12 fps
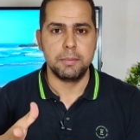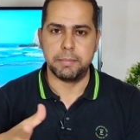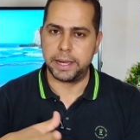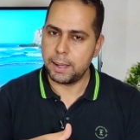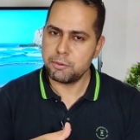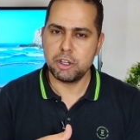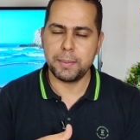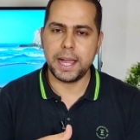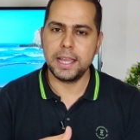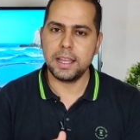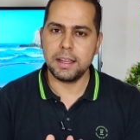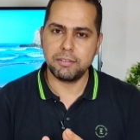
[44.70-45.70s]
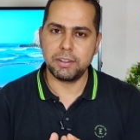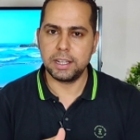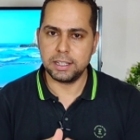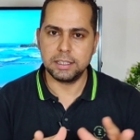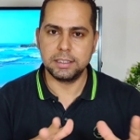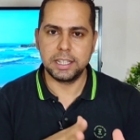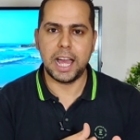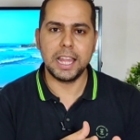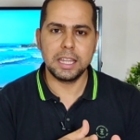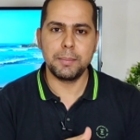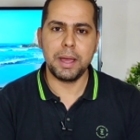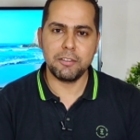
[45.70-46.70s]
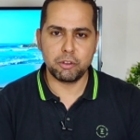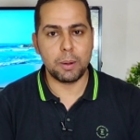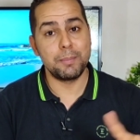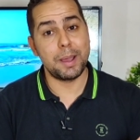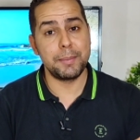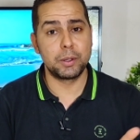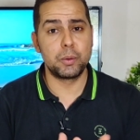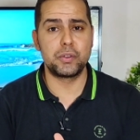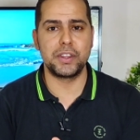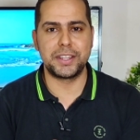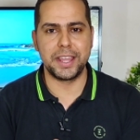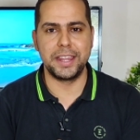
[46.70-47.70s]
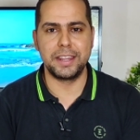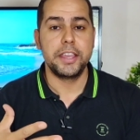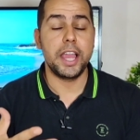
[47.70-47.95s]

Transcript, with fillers: ما جابش معايا فلحد ما اقف وبعمل جزء تاني